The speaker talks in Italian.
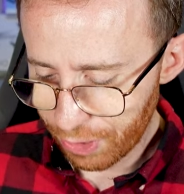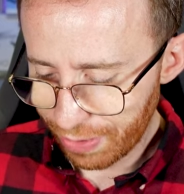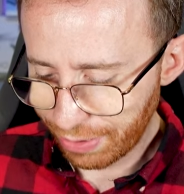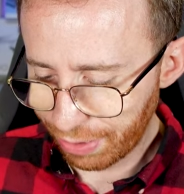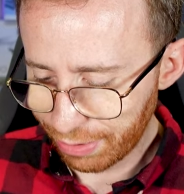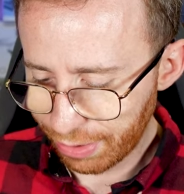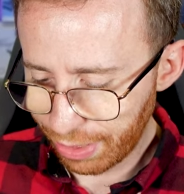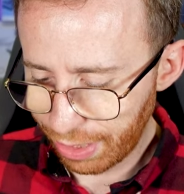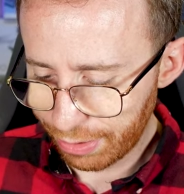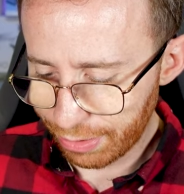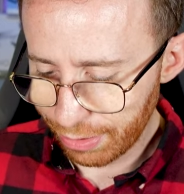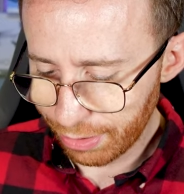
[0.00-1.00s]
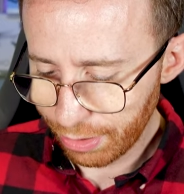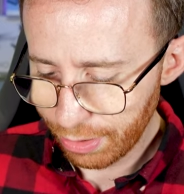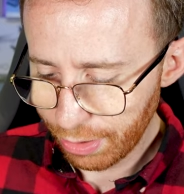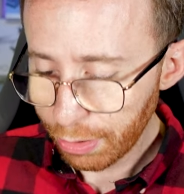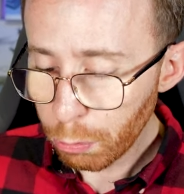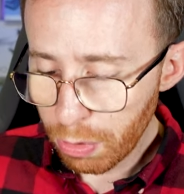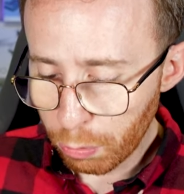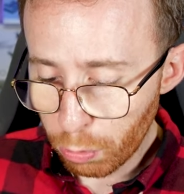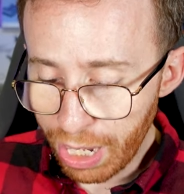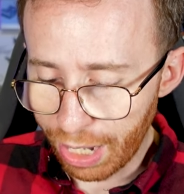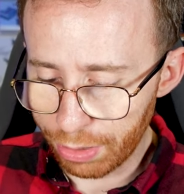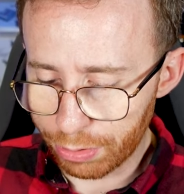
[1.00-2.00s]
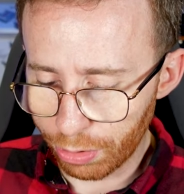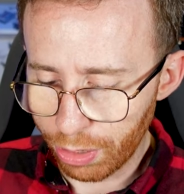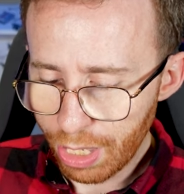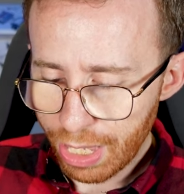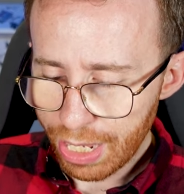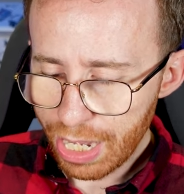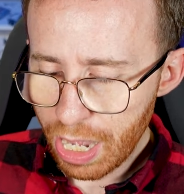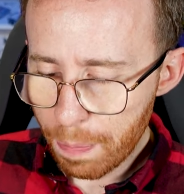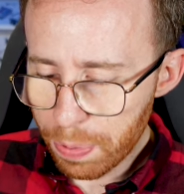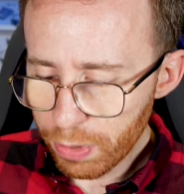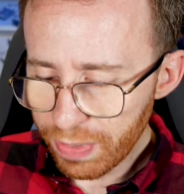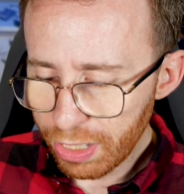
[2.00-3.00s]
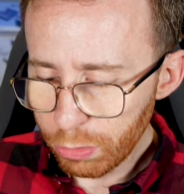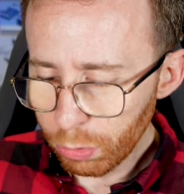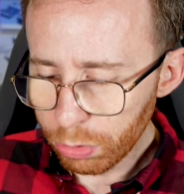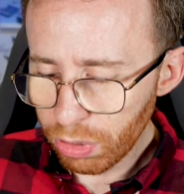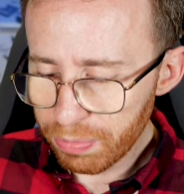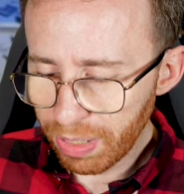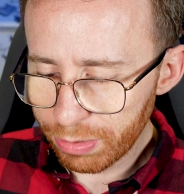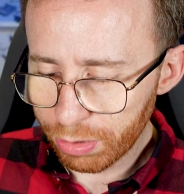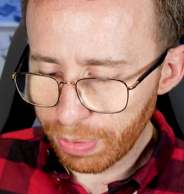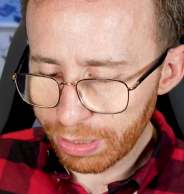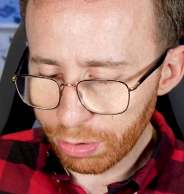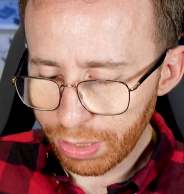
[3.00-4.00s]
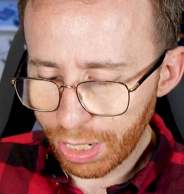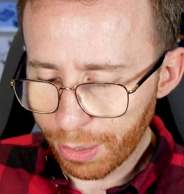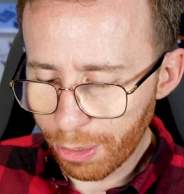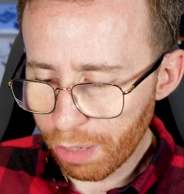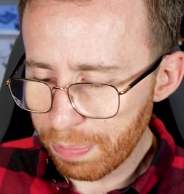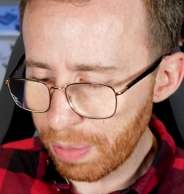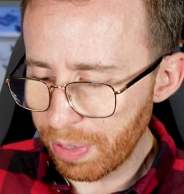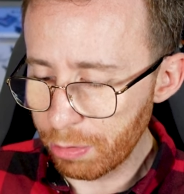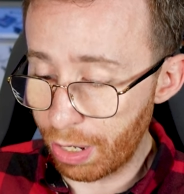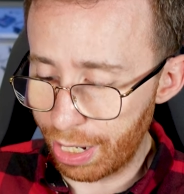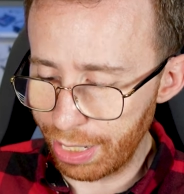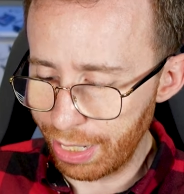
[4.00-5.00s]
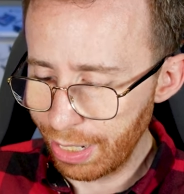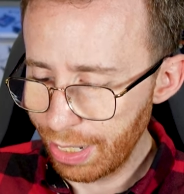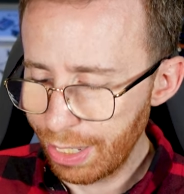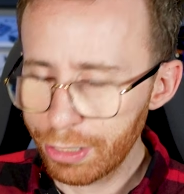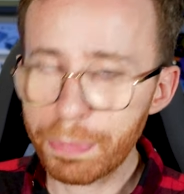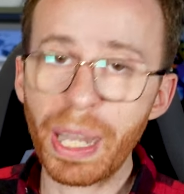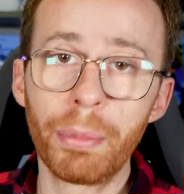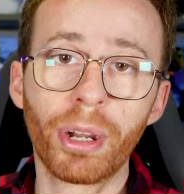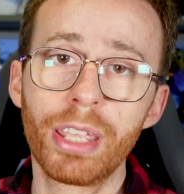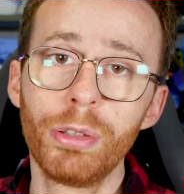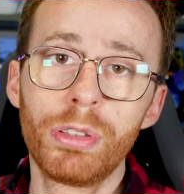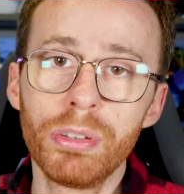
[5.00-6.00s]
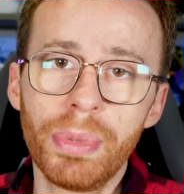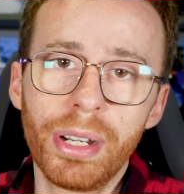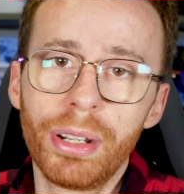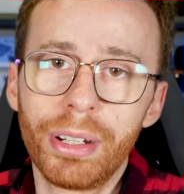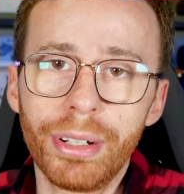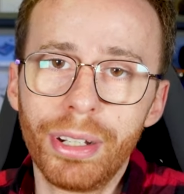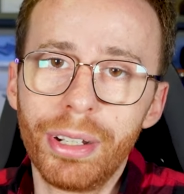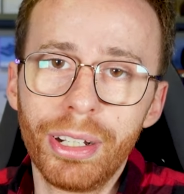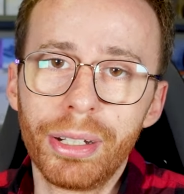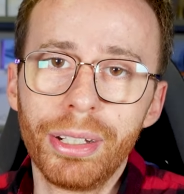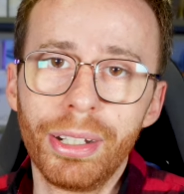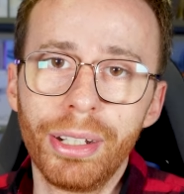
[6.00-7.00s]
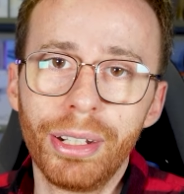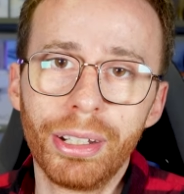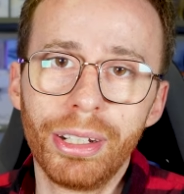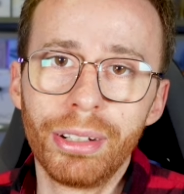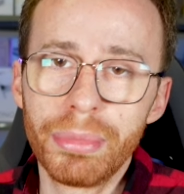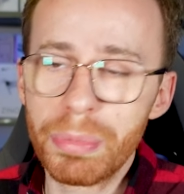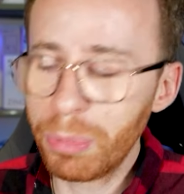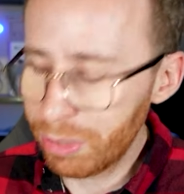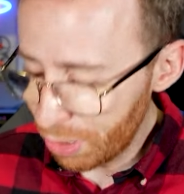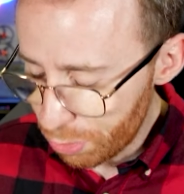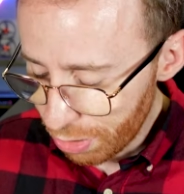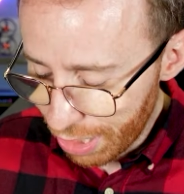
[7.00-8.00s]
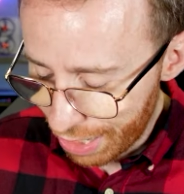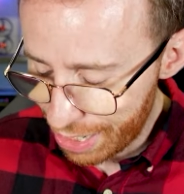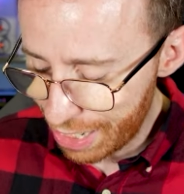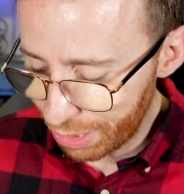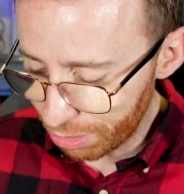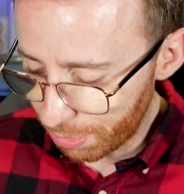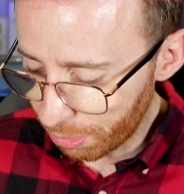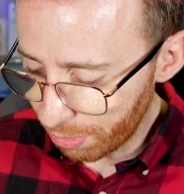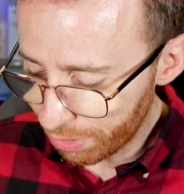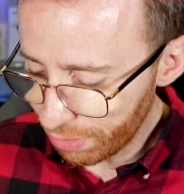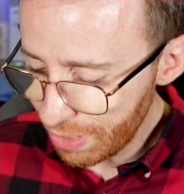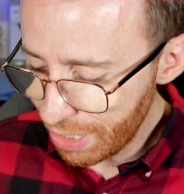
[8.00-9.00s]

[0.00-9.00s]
dove sta scritto qui, qui in alto, il più venduto in masturbatore a coppa manuali. Speriamo che YouTube non, non, non, non, mi butti giù il canale dopo questo